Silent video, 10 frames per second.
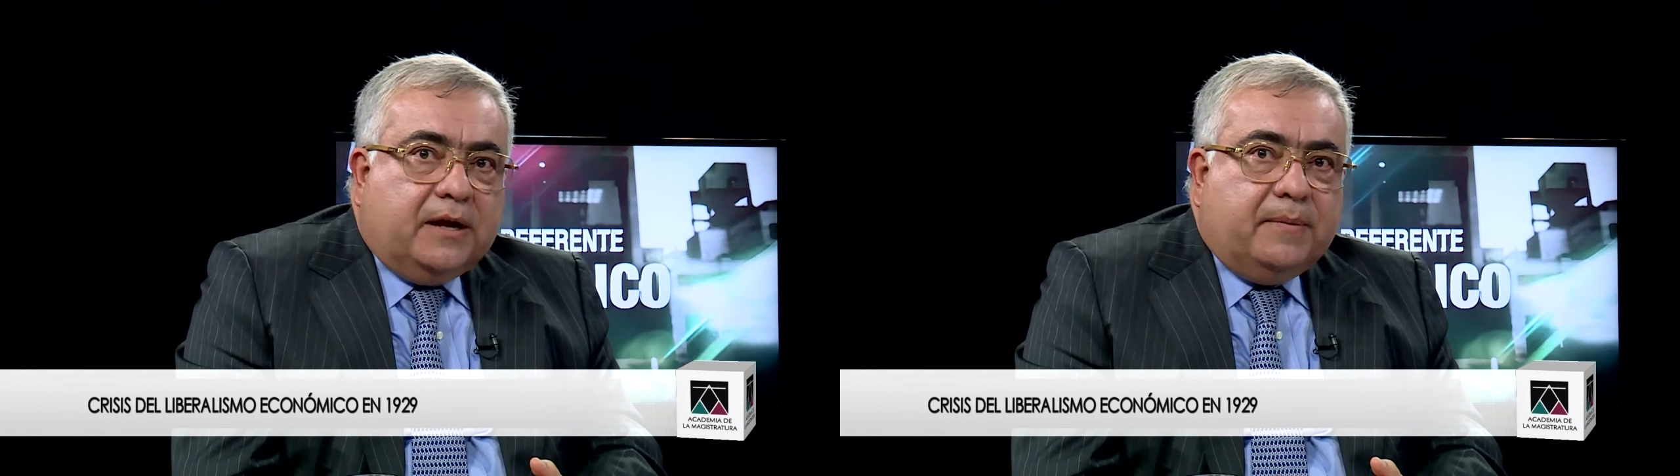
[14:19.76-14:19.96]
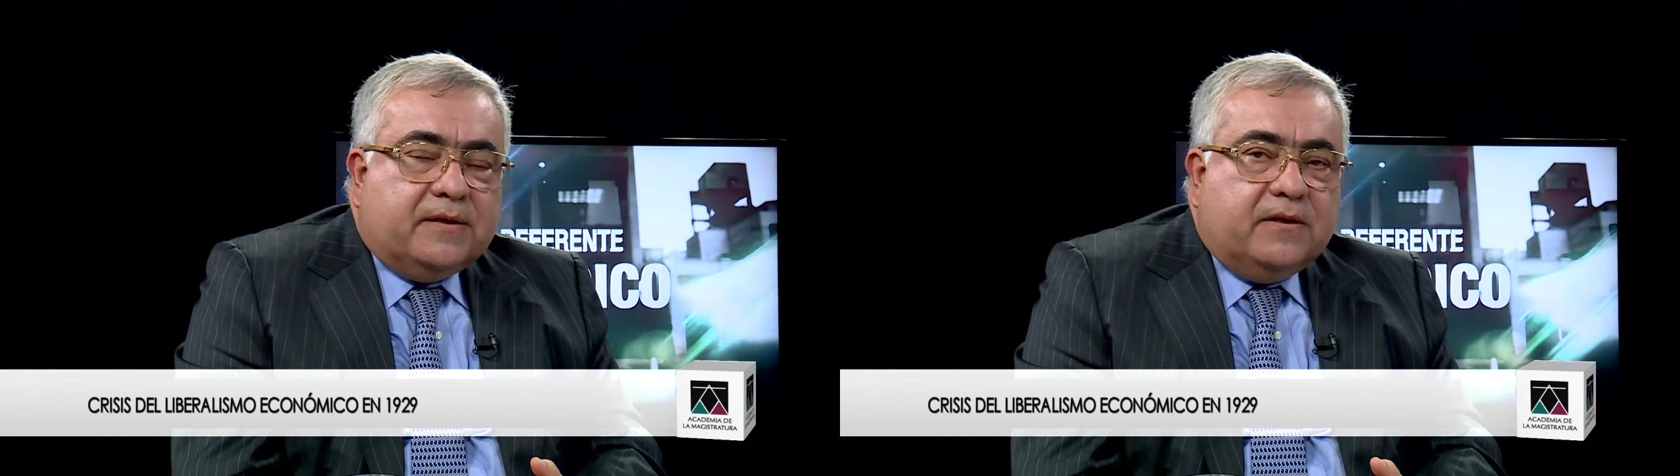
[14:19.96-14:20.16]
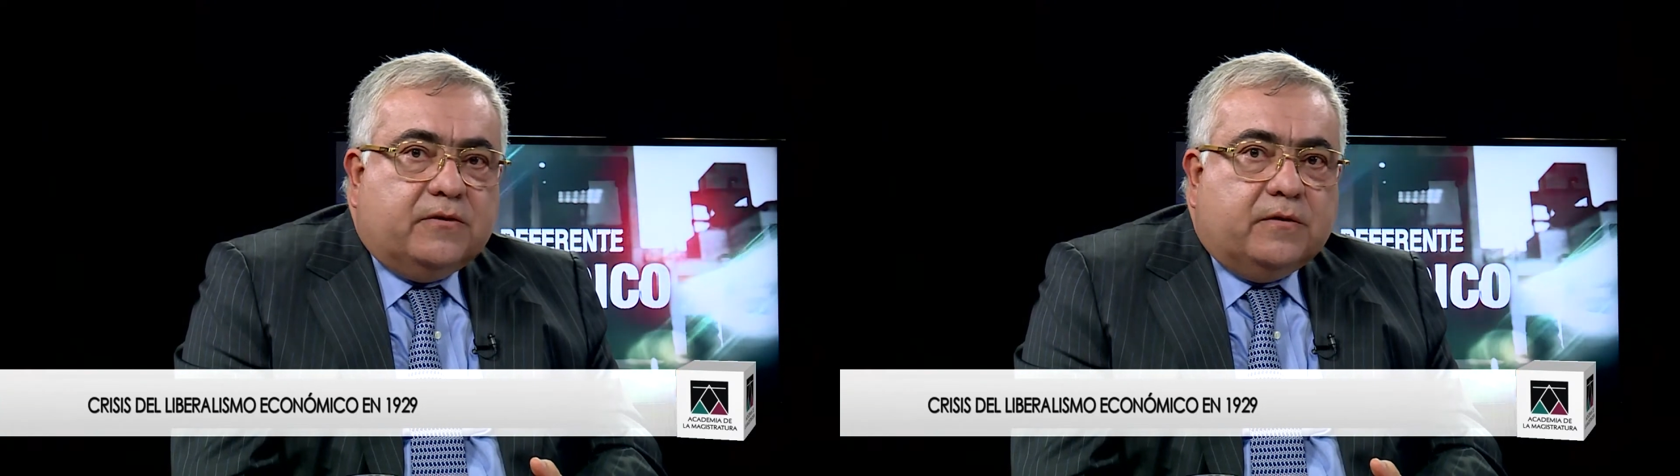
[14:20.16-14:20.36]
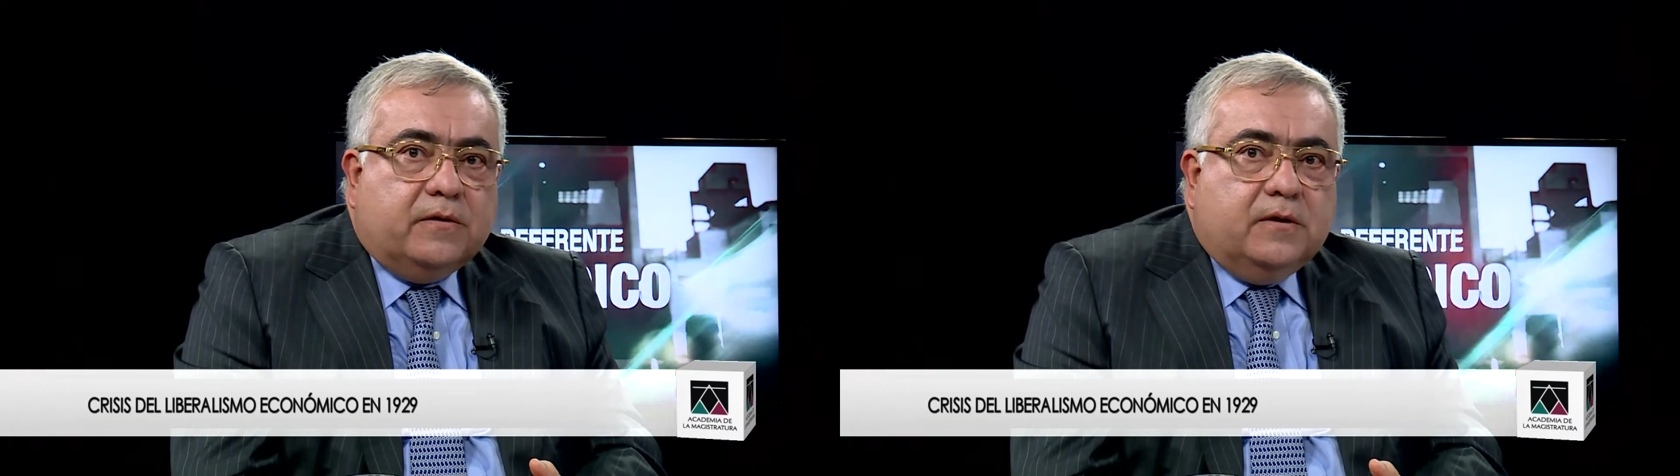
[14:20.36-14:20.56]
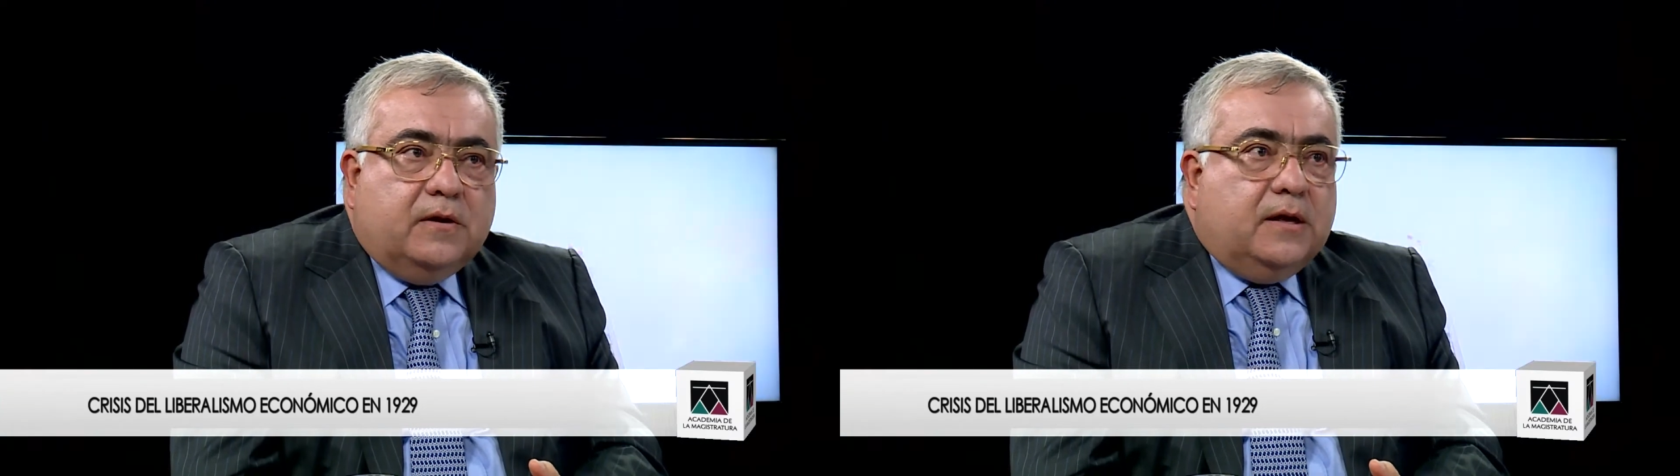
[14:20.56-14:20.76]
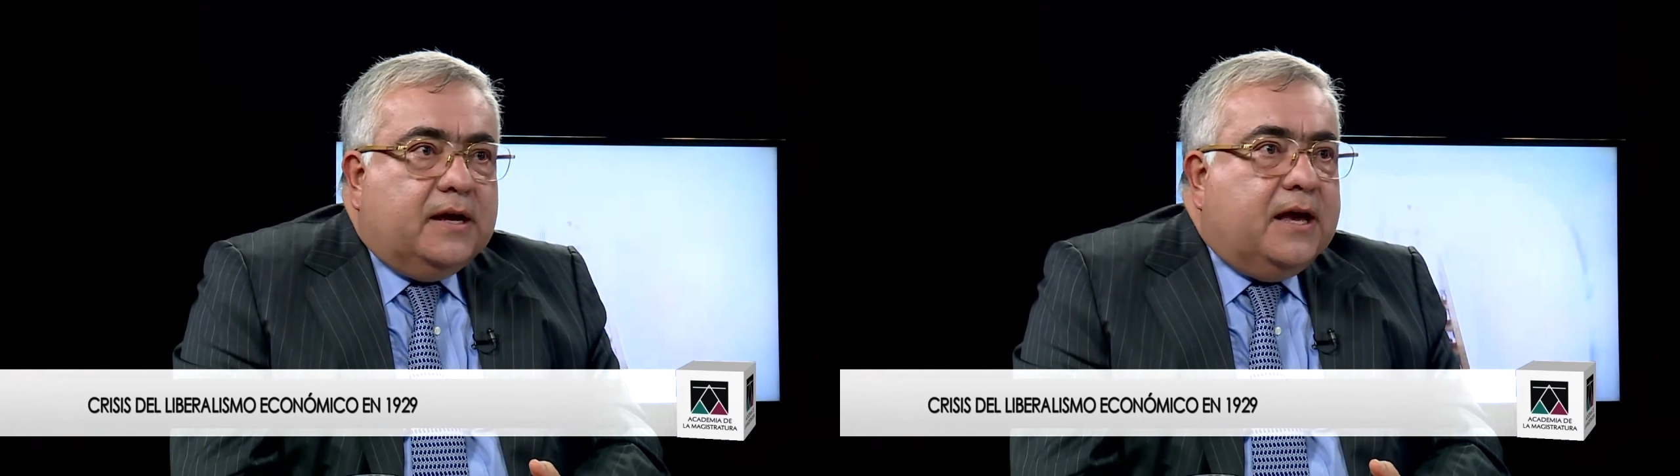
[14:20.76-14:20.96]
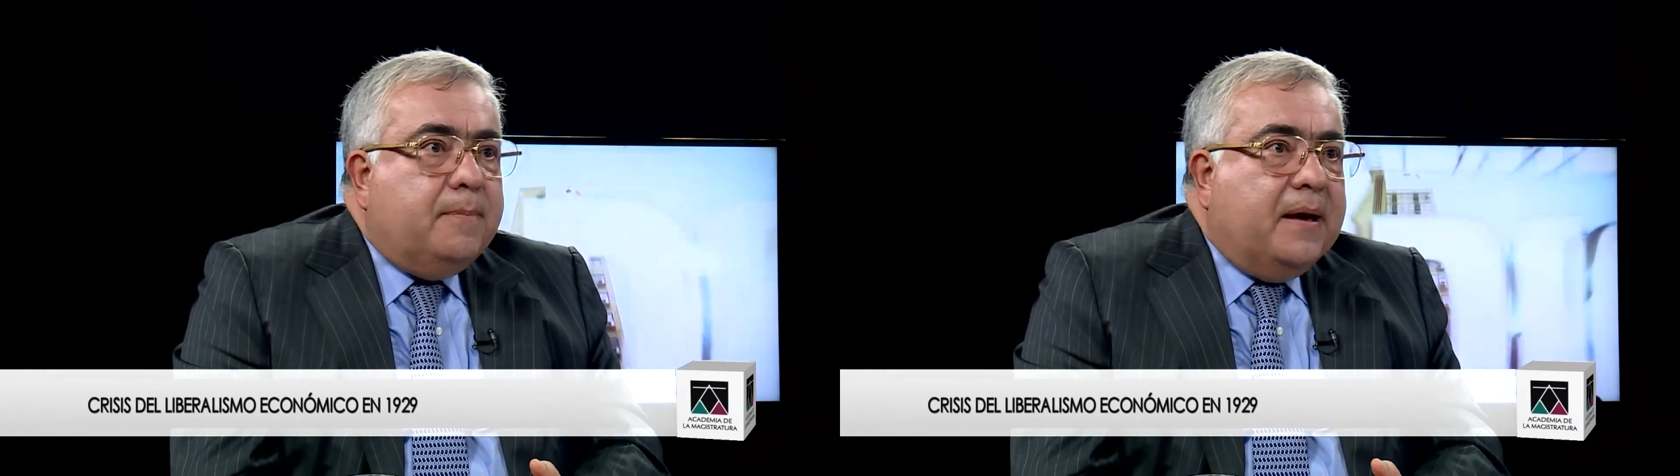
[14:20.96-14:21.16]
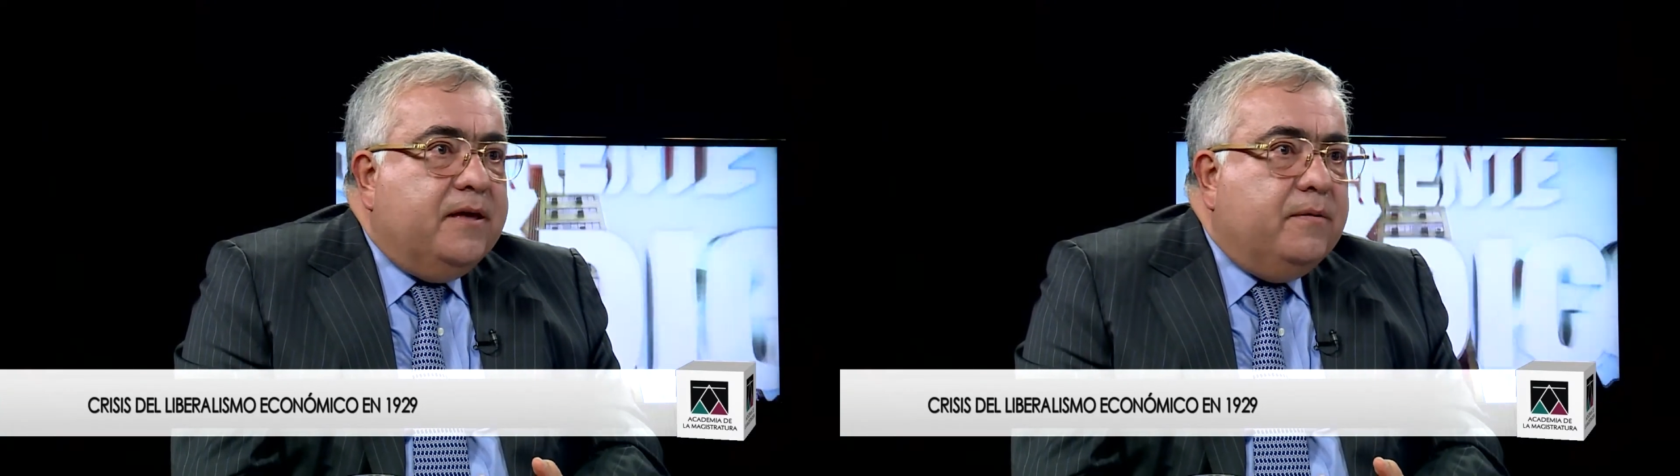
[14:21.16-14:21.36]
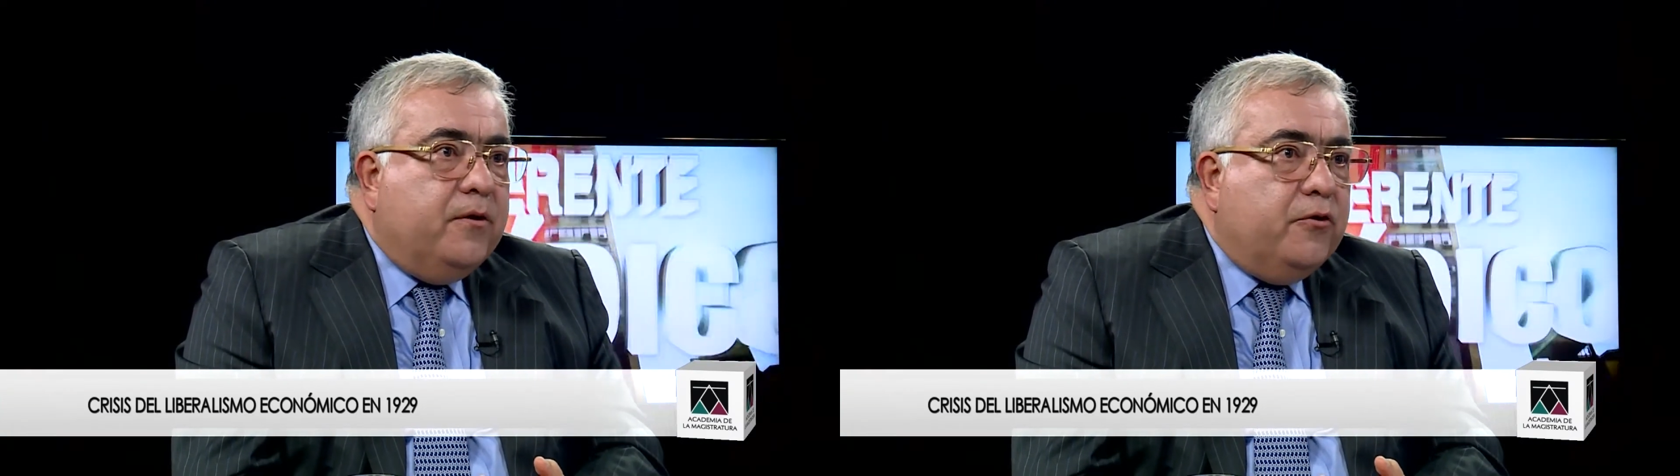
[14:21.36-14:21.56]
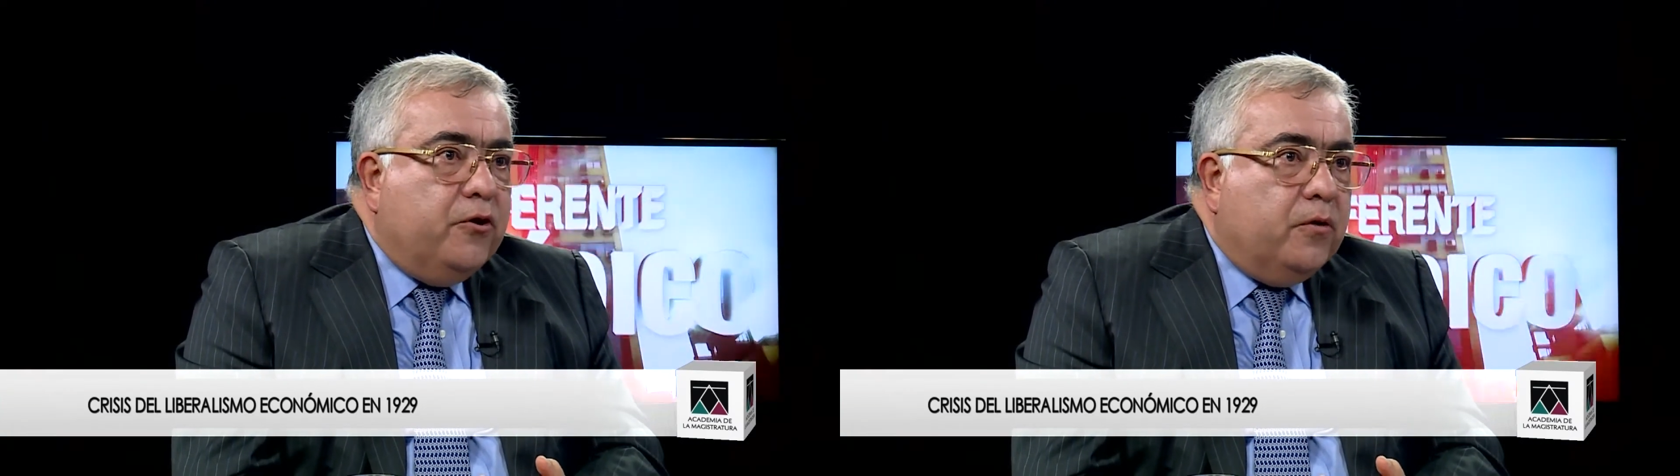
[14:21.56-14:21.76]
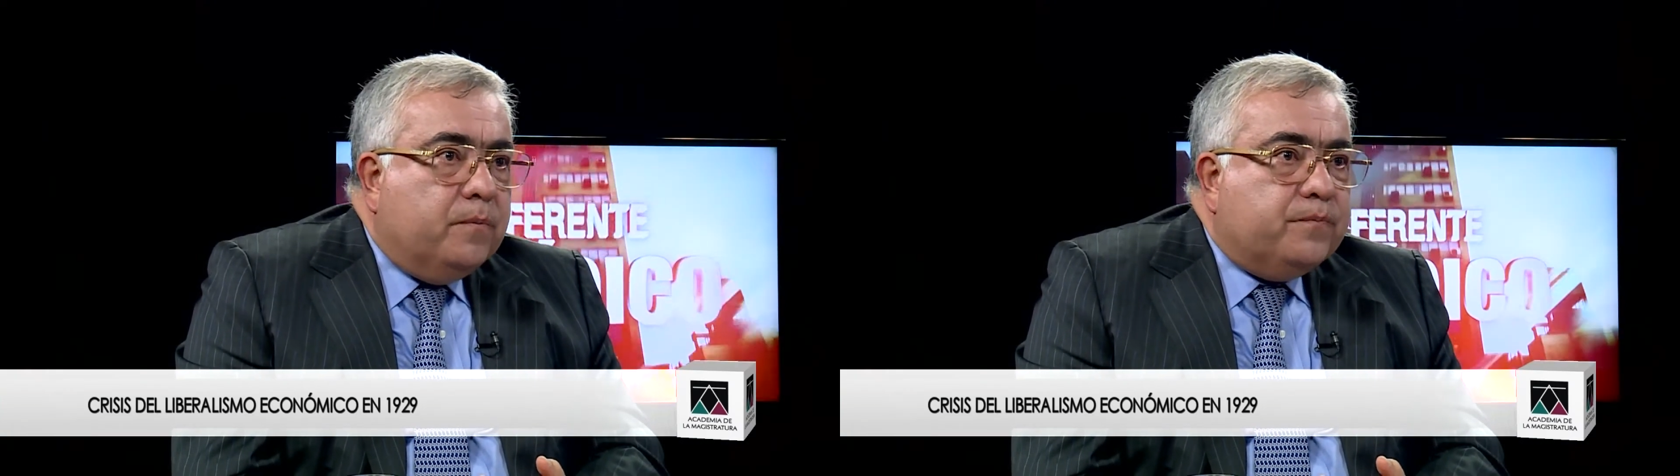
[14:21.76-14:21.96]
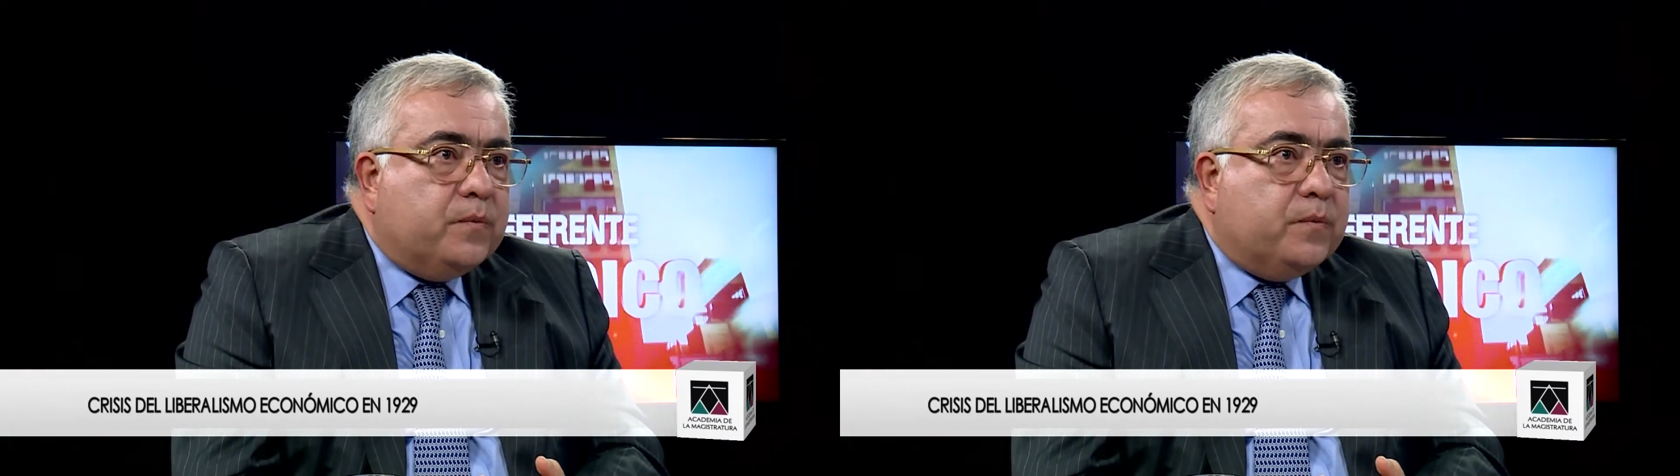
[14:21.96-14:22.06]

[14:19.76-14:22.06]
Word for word: que me has hecho, ¿qué país veo yo,